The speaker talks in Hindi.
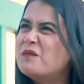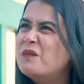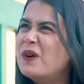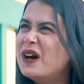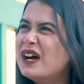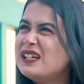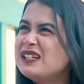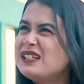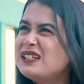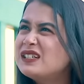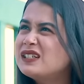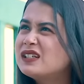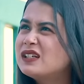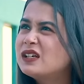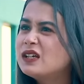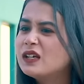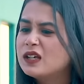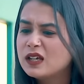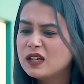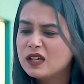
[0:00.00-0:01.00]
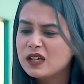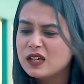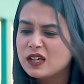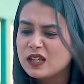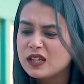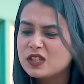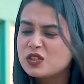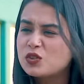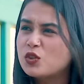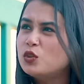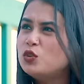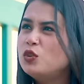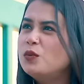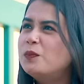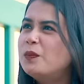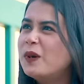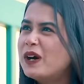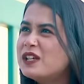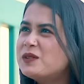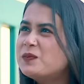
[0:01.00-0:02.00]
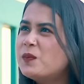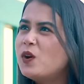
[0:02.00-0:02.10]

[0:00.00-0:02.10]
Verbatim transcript: बस इसको तू बस